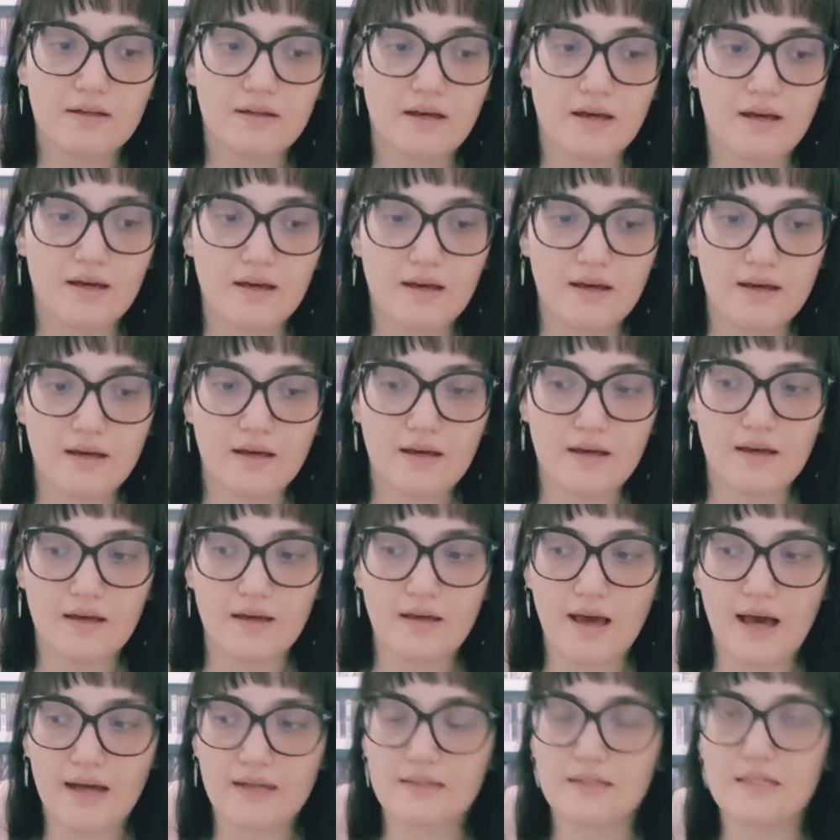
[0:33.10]

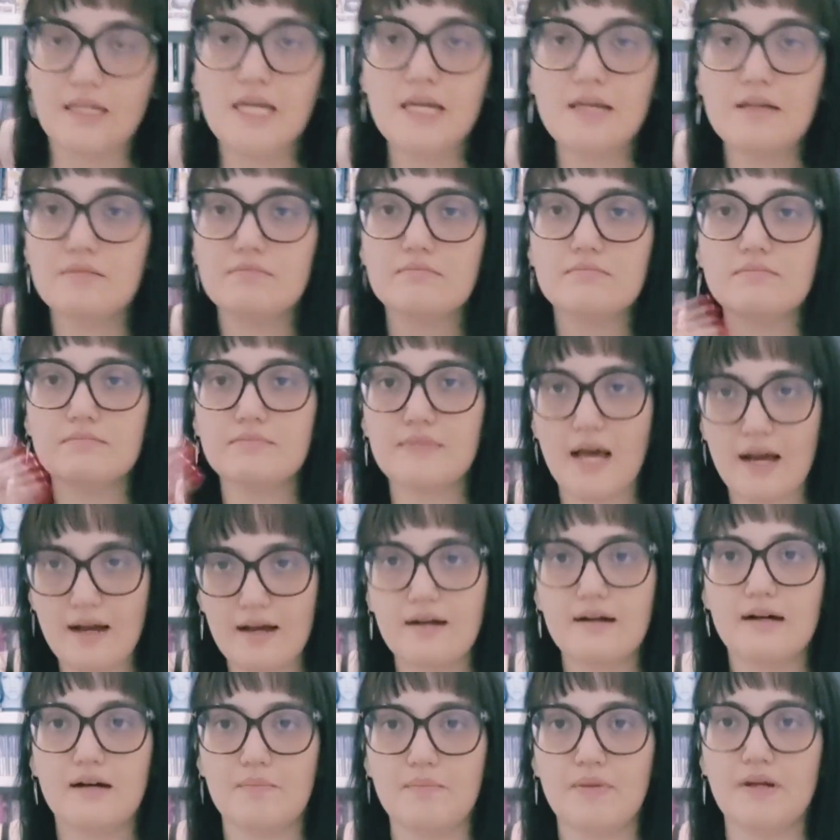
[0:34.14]
é, aqui na
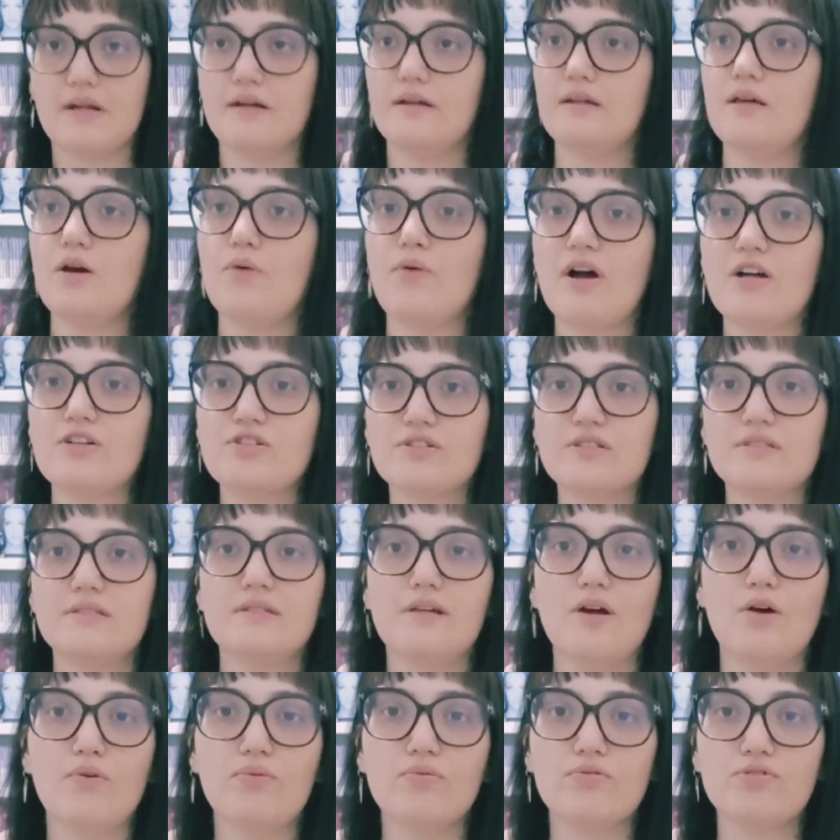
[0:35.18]
câmera. E eu acho que
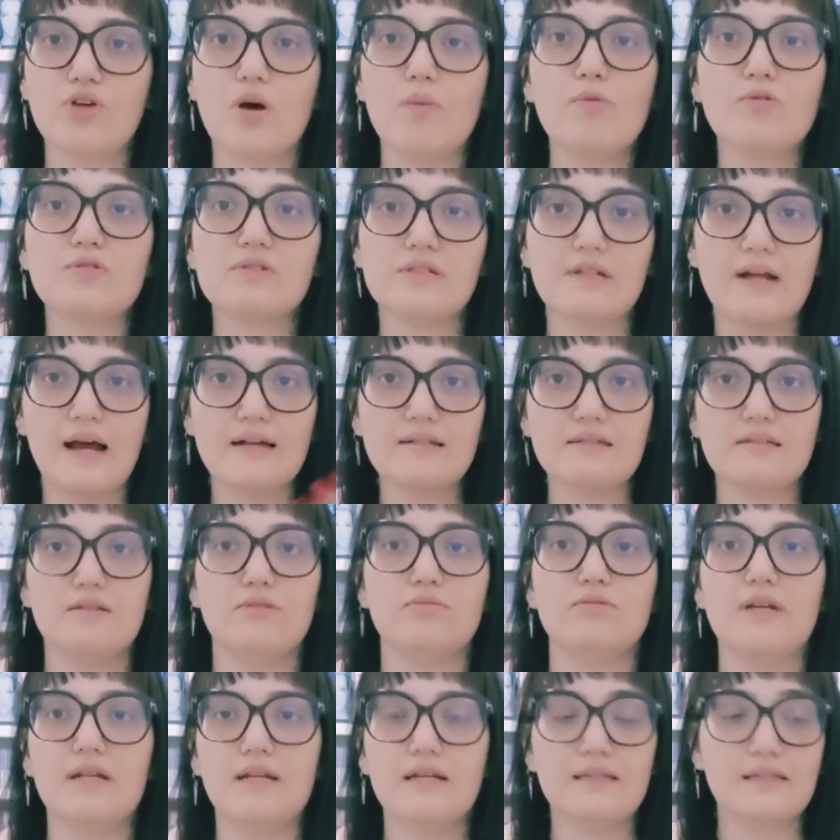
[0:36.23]
se eu só mostrasse
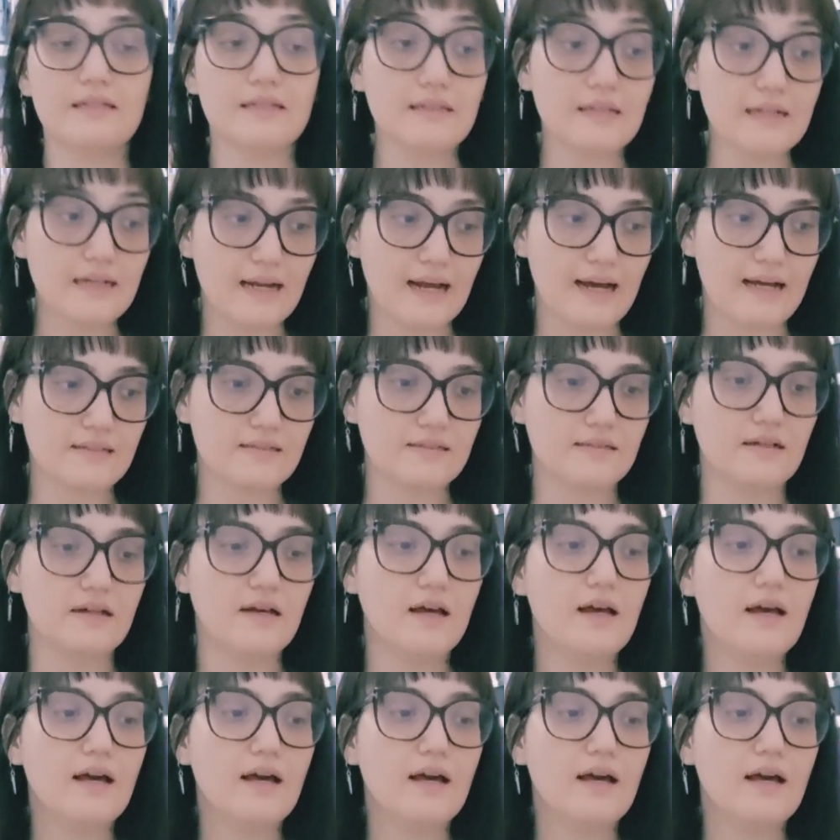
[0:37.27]
não teria tanta graça.